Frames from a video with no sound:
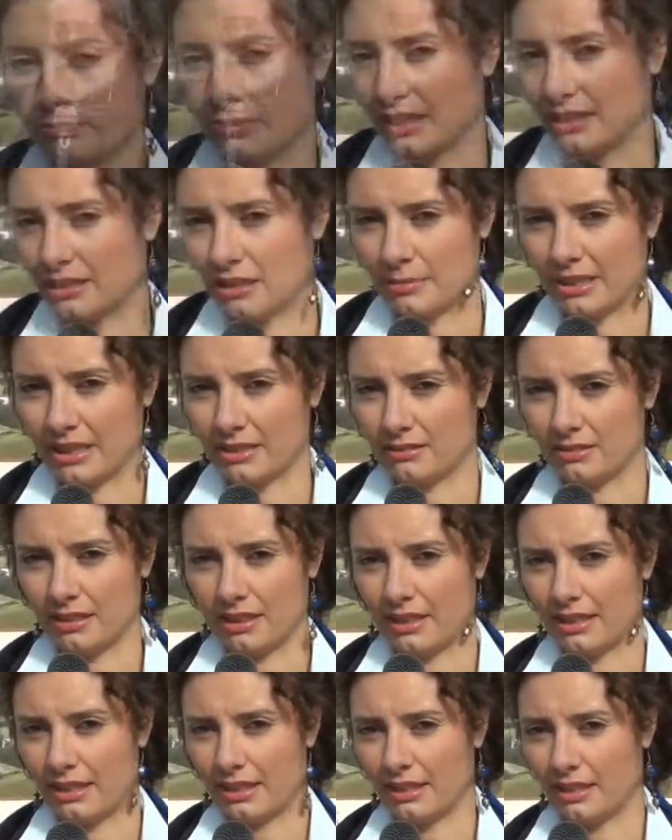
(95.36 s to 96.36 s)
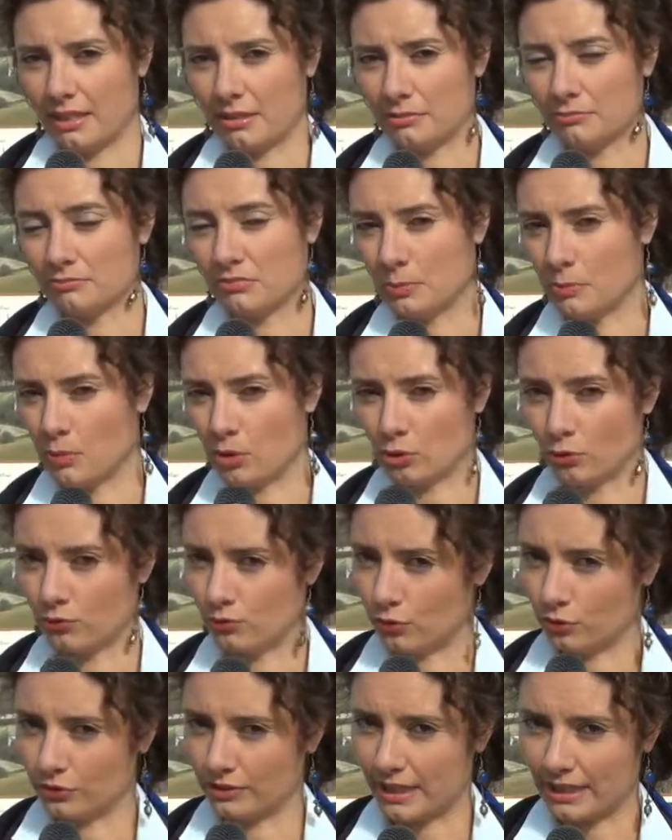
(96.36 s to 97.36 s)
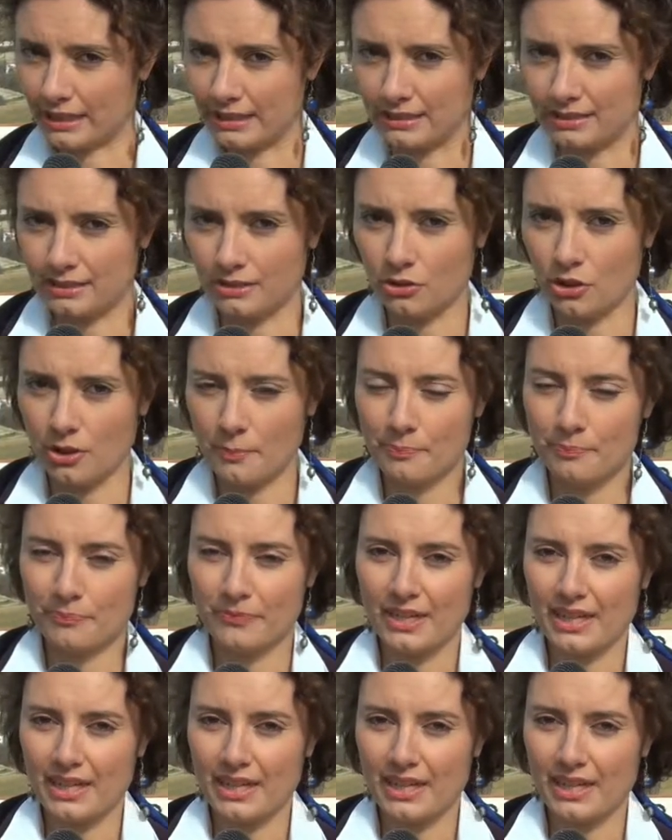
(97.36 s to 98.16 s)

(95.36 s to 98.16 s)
prettamente in modo volontaristico,